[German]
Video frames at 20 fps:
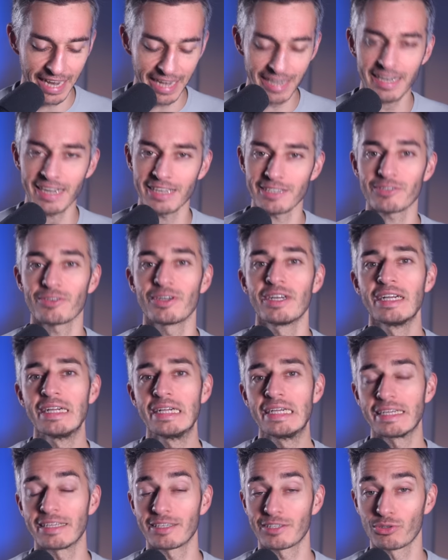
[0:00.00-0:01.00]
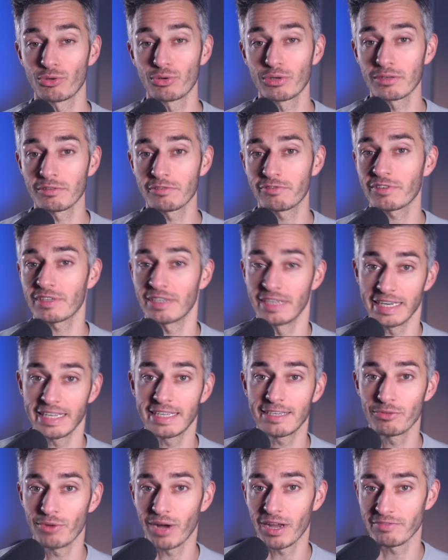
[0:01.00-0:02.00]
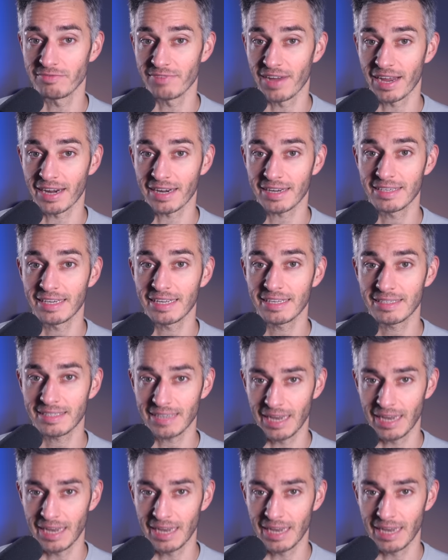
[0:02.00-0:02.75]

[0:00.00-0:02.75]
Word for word: hängt also in Zukunft nicht nur an Wagenknecht